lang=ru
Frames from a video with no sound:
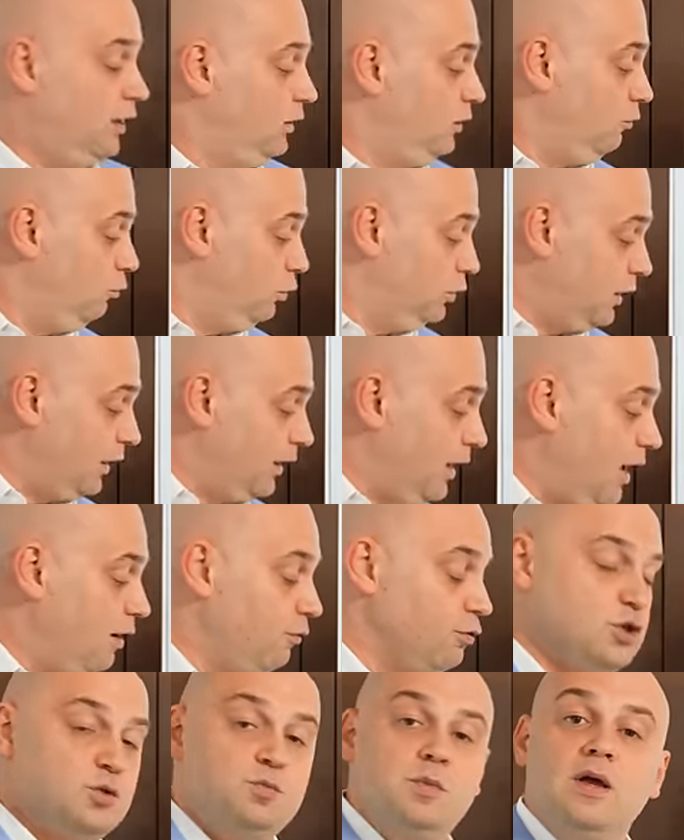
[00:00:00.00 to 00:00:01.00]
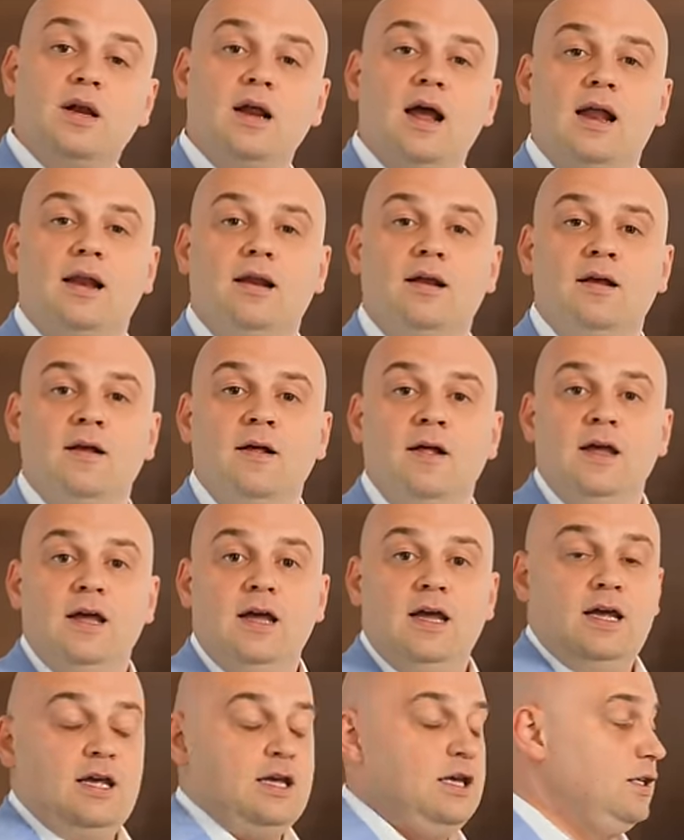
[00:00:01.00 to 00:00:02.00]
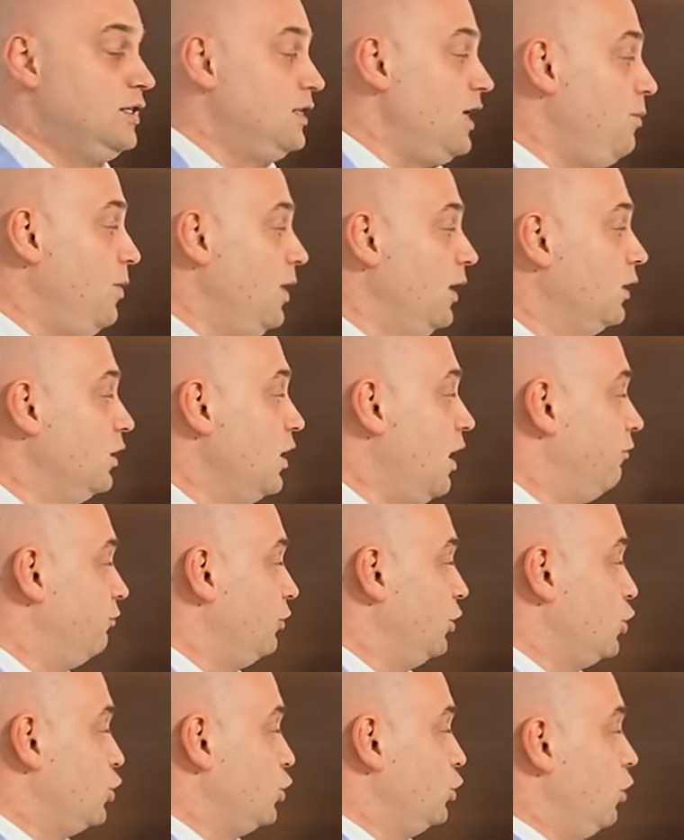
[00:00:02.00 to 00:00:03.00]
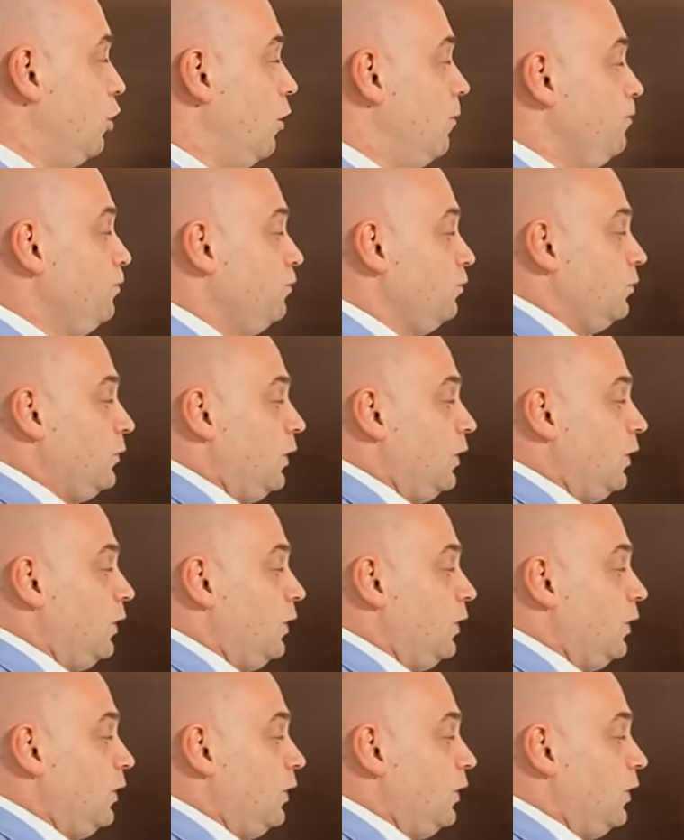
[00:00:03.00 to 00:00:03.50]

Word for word: это вот такая вот спираль. И самое главное, что